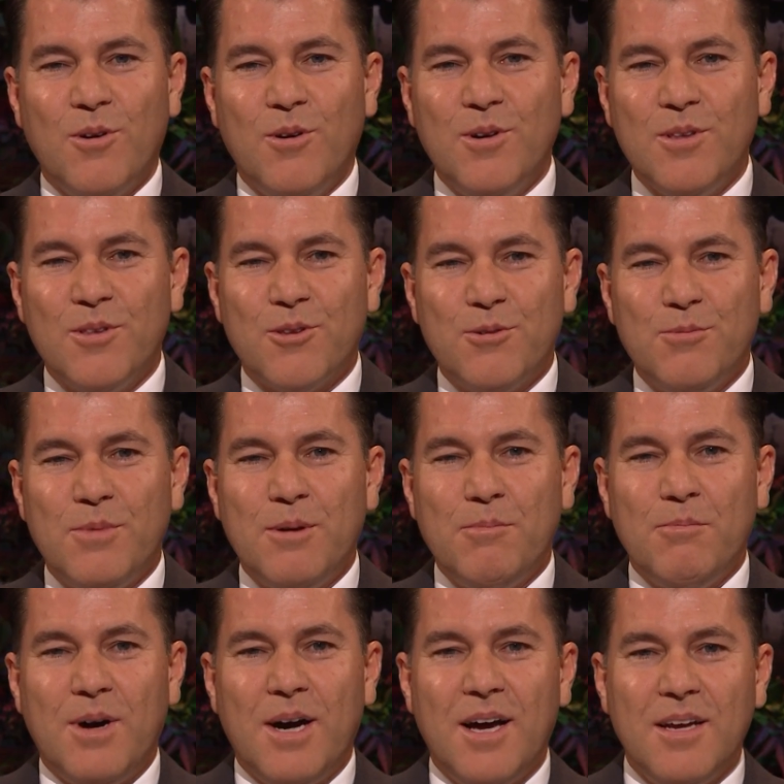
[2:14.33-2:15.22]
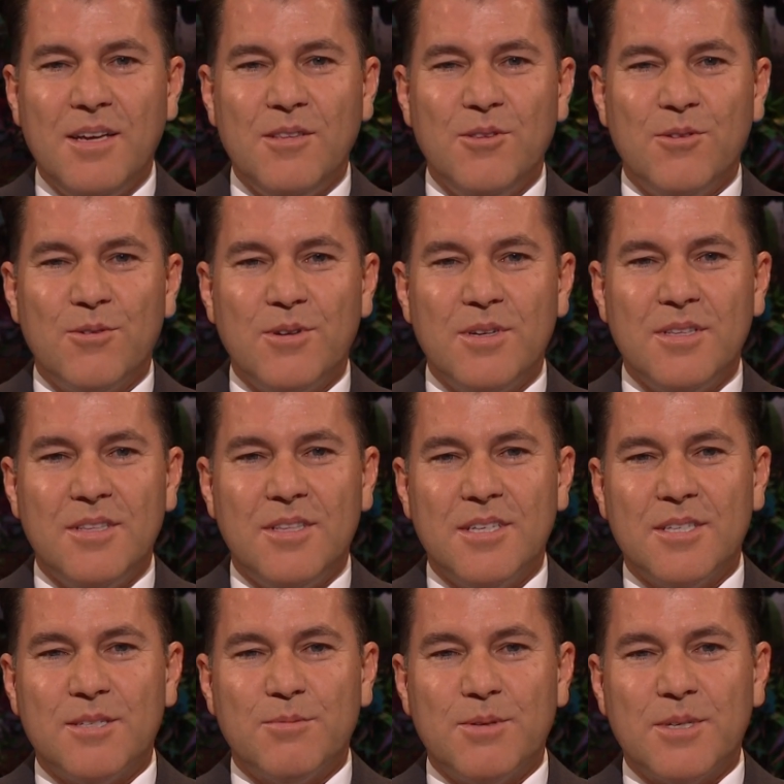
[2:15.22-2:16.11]
在离开他们家
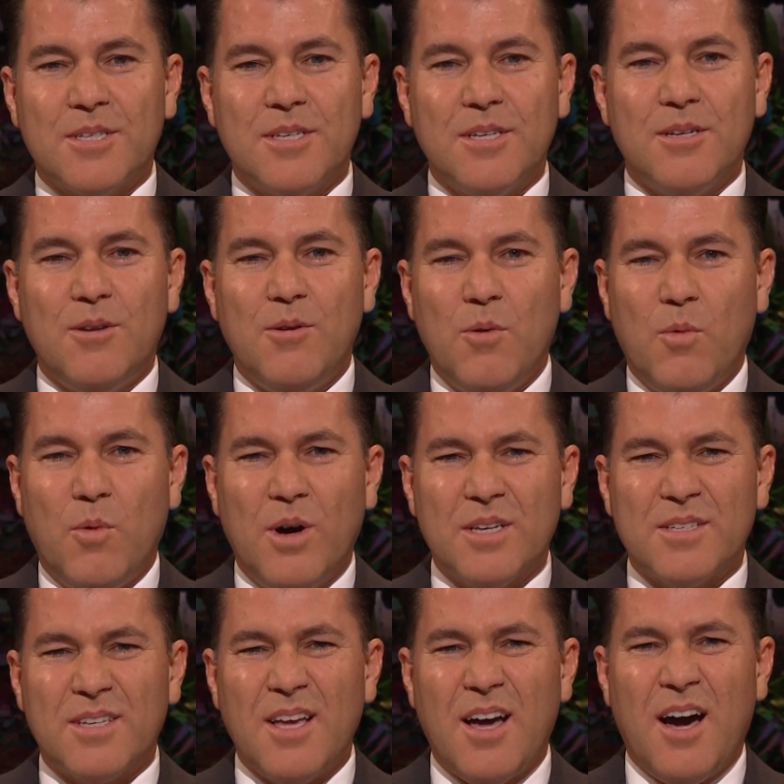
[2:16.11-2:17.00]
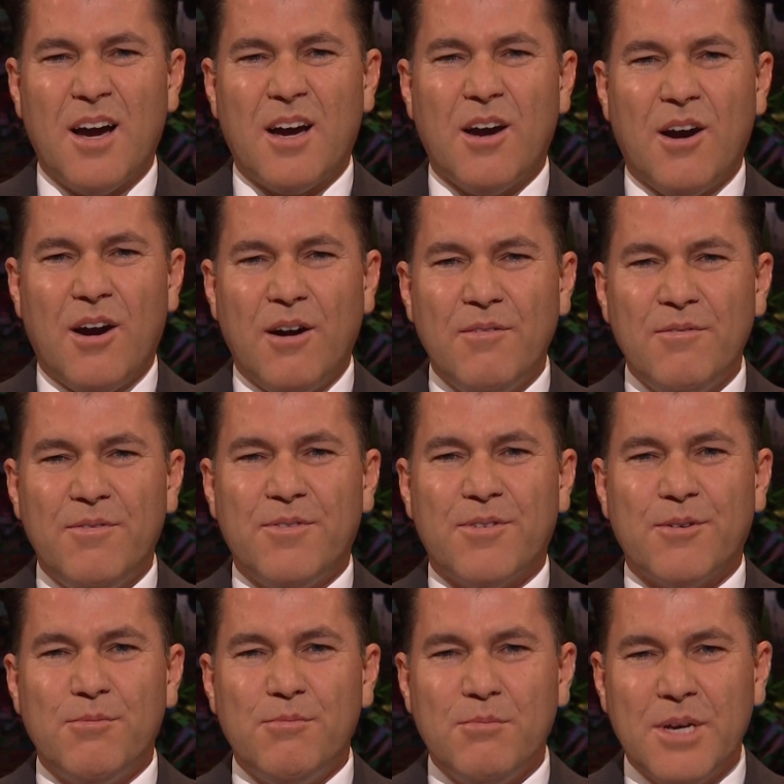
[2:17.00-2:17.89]
之前，我们得以
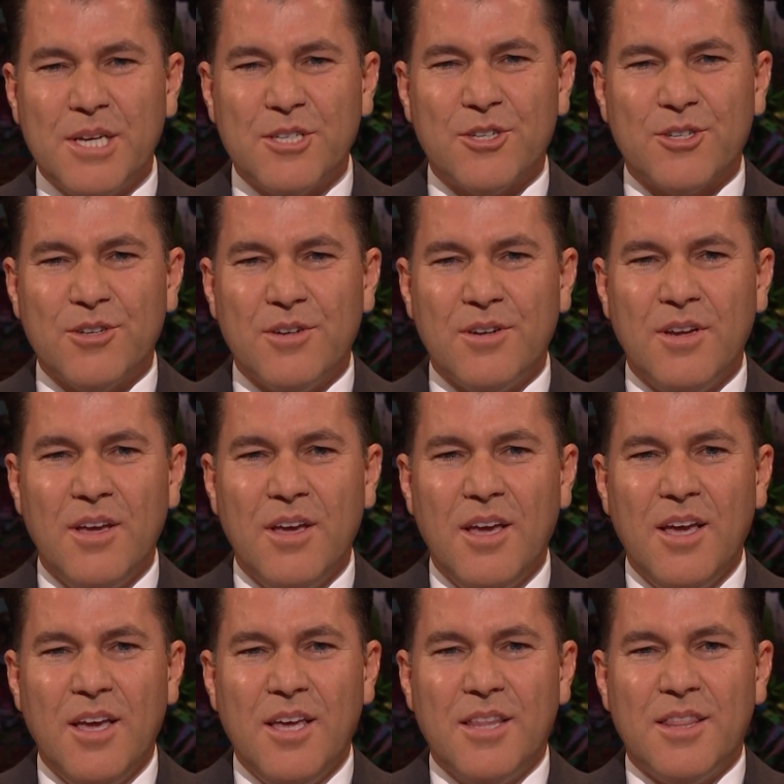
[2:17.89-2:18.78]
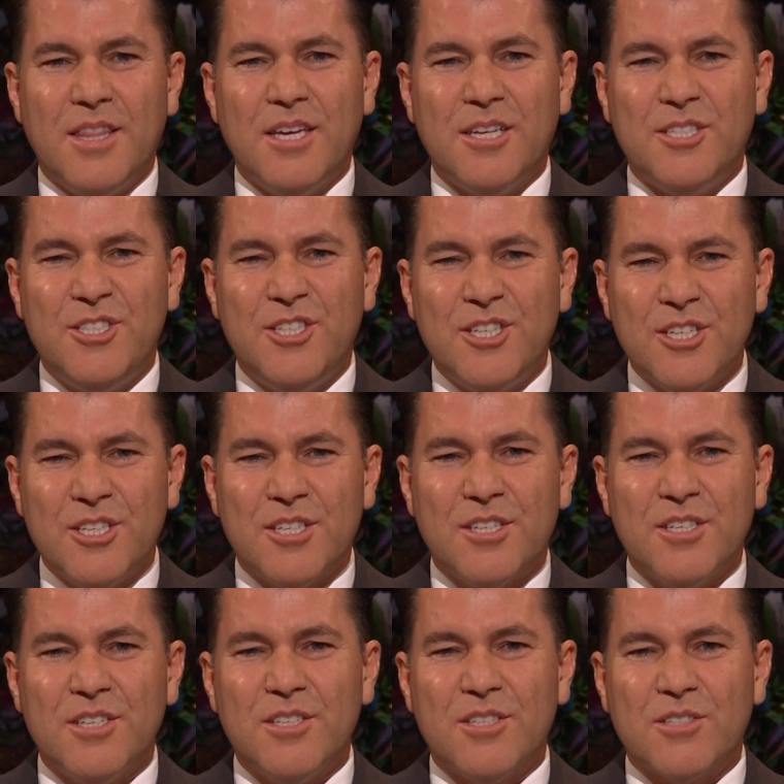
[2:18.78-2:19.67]
向他们给予祝福。
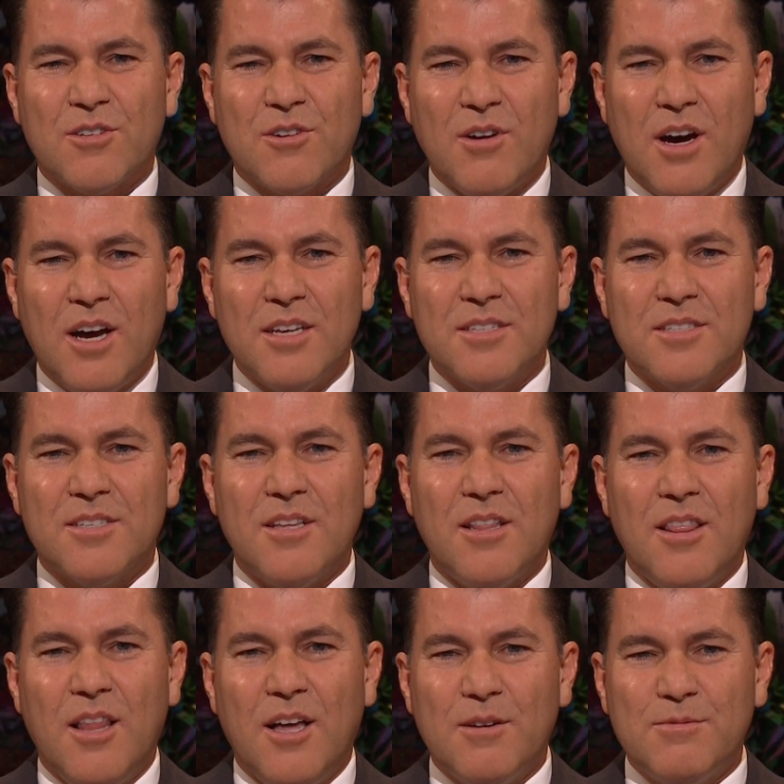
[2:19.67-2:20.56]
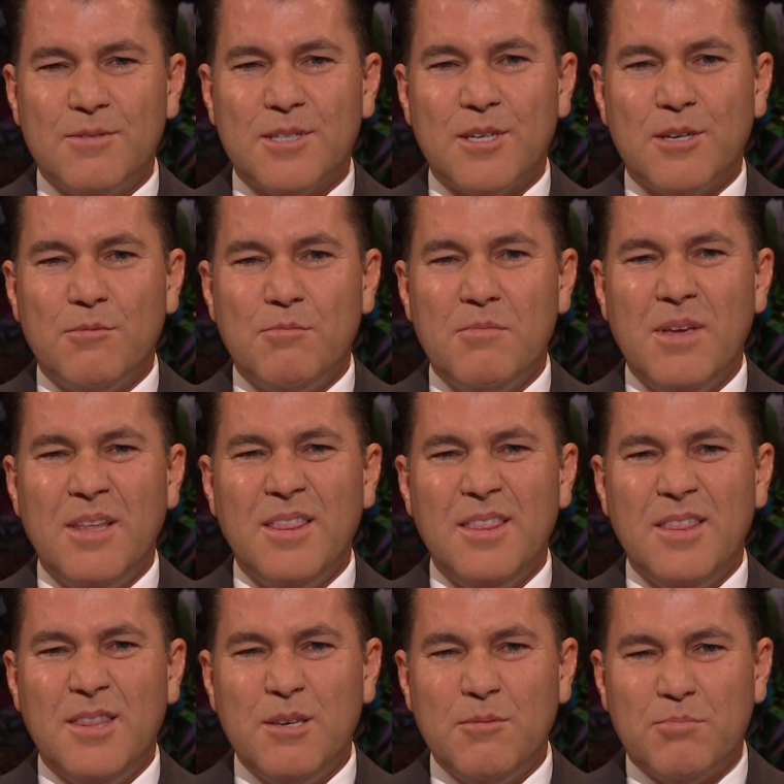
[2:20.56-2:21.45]
在这次拜访
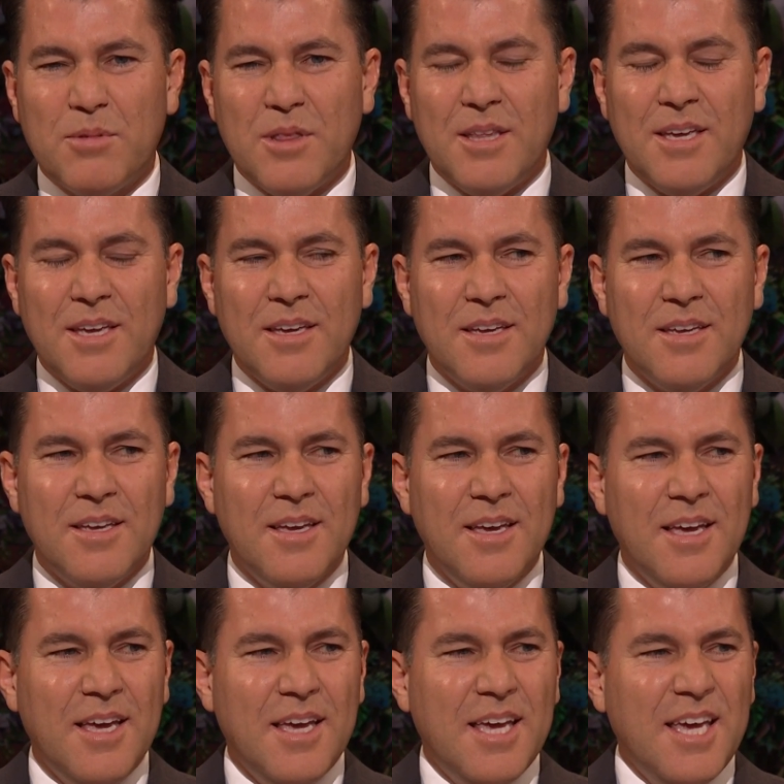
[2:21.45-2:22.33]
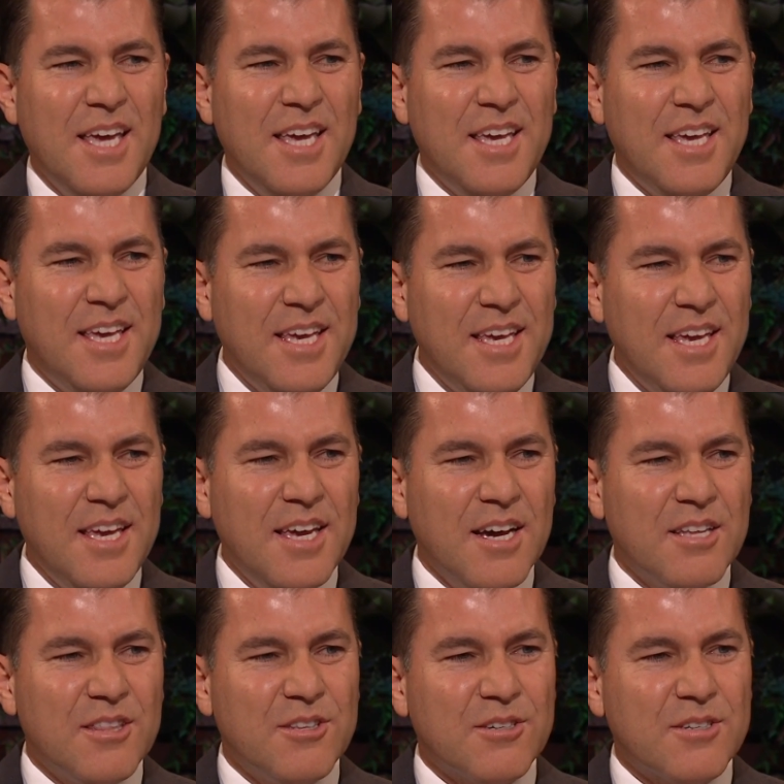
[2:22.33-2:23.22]
中，唯一在我脑海中浮
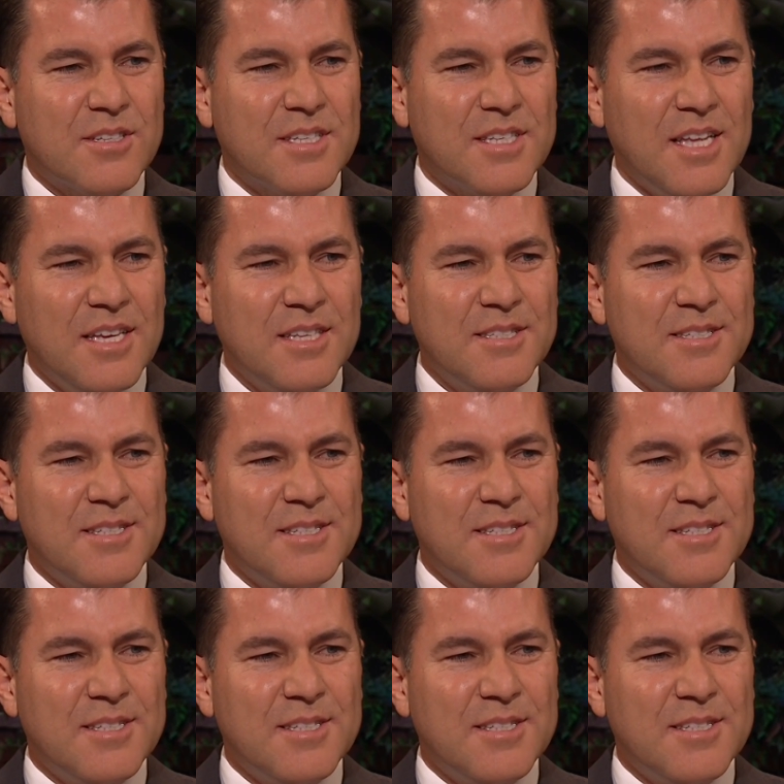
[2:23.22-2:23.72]
现的，